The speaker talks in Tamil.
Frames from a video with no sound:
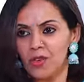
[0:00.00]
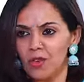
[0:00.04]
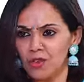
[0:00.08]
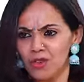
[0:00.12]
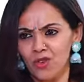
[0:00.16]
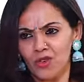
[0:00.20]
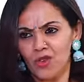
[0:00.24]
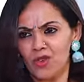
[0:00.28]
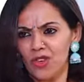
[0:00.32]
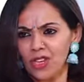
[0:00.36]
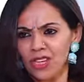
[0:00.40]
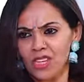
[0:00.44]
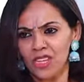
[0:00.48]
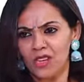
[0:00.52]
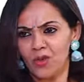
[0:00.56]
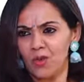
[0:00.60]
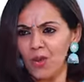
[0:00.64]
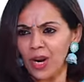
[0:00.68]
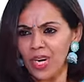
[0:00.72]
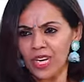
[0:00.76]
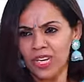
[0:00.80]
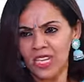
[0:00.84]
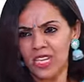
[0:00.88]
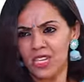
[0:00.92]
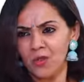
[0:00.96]
கொஞ்சோண்டு கீ
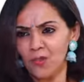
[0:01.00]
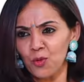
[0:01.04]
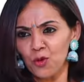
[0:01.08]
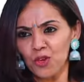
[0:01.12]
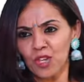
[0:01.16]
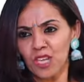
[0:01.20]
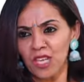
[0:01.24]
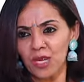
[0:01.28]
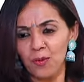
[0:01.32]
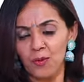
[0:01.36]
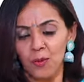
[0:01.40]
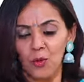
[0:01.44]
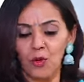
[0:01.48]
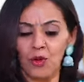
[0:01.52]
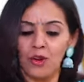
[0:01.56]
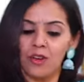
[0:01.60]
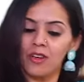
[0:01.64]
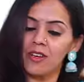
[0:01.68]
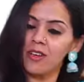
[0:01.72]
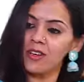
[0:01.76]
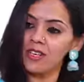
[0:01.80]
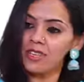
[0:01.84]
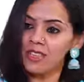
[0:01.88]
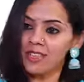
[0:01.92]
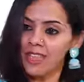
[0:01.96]
ஒன் டீஸ்பூன் கீ
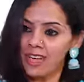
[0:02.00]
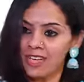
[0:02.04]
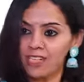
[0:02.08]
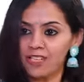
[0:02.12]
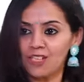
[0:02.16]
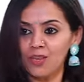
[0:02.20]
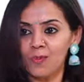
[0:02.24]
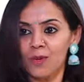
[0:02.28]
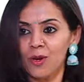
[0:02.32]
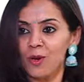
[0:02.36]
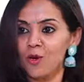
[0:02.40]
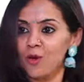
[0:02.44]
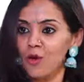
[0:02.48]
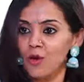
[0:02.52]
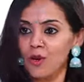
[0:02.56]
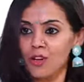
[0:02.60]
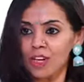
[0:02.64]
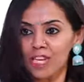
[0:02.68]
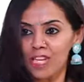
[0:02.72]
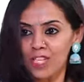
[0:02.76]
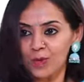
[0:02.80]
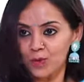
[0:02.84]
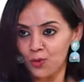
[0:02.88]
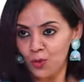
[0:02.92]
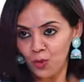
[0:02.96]
போட்டு இந்த அஞ்சுமே ஒரு ஒரு
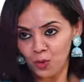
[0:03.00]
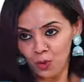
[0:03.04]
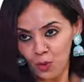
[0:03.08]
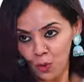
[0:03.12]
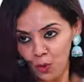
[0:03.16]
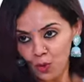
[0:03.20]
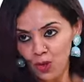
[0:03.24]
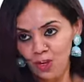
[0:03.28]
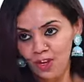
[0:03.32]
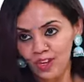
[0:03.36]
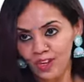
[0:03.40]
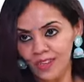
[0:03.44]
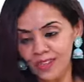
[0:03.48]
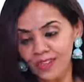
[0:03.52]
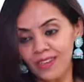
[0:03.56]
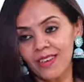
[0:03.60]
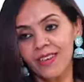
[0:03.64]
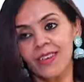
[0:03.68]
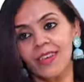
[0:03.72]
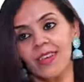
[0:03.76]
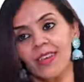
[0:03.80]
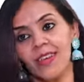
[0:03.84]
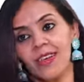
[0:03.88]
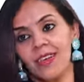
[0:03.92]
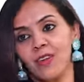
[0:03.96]
டீஸ்பூன் போட்டுட்டு
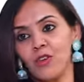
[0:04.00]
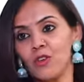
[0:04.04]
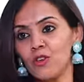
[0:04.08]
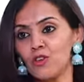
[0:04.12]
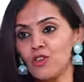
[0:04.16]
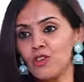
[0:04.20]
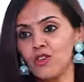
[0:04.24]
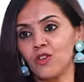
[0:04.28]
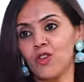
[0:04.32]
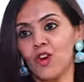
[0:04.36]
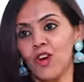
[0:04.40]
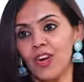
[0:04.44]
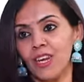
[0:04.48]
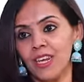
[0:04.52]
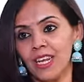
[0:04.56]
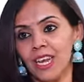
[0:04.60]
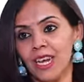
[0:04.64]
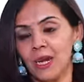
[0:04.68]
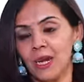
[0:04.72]
கொஞ்சம் சால்ட்